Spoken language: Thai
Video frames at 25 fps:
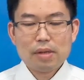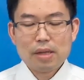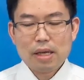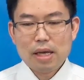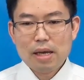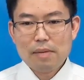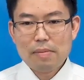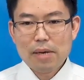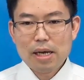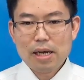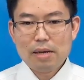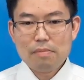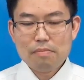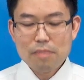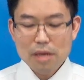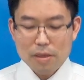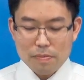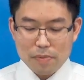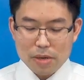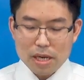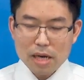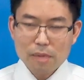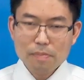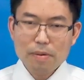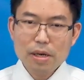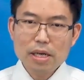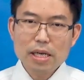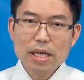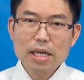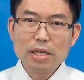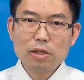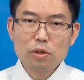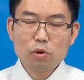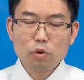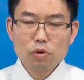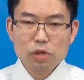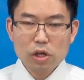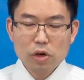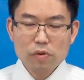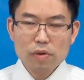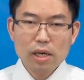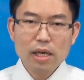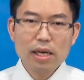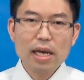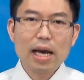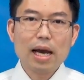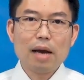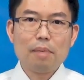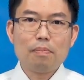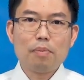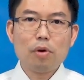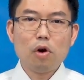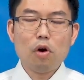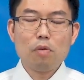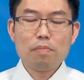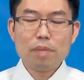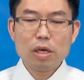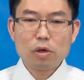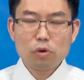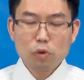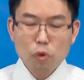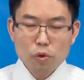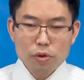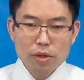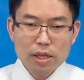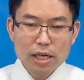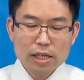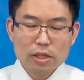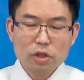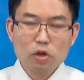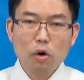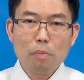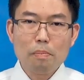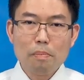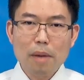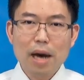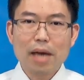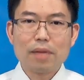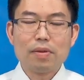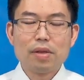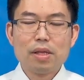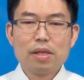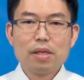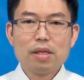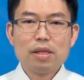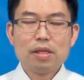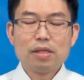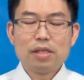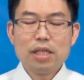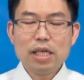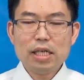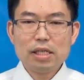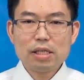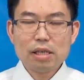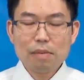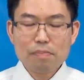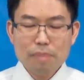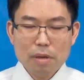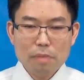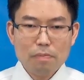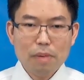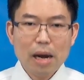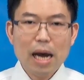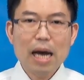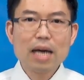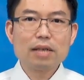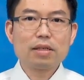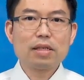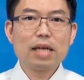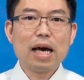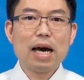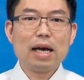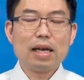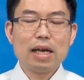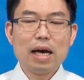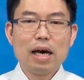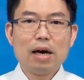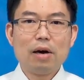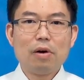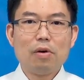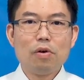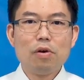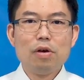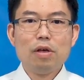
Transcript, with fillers: เอเมนมีเพียงพระเยซูเท่านั้นแหละพระองค์มีคุณสมบัติที่จะพิพากษาเรา